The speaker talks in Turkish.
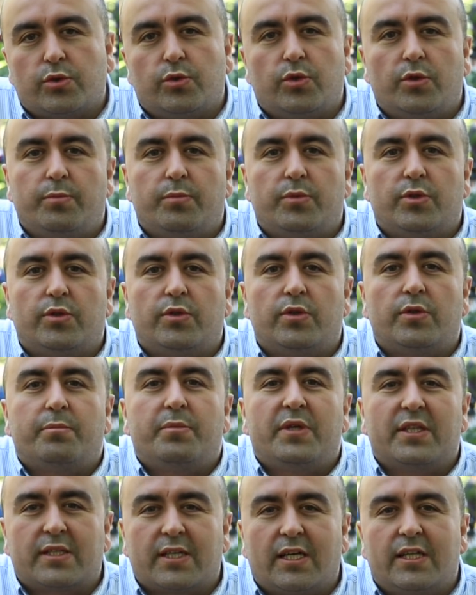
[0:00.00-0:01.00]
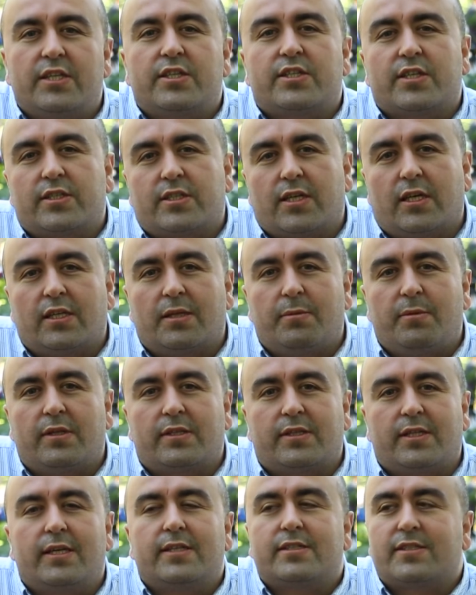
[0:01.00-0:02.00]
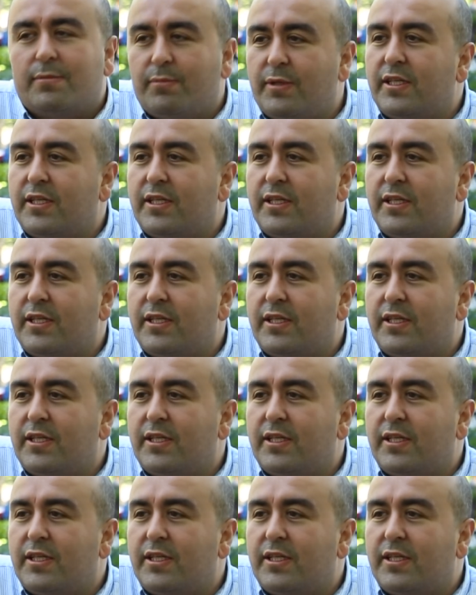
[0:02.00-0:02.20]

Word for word: ürün müdürü Birkan İçaçan'la birlikteyiz.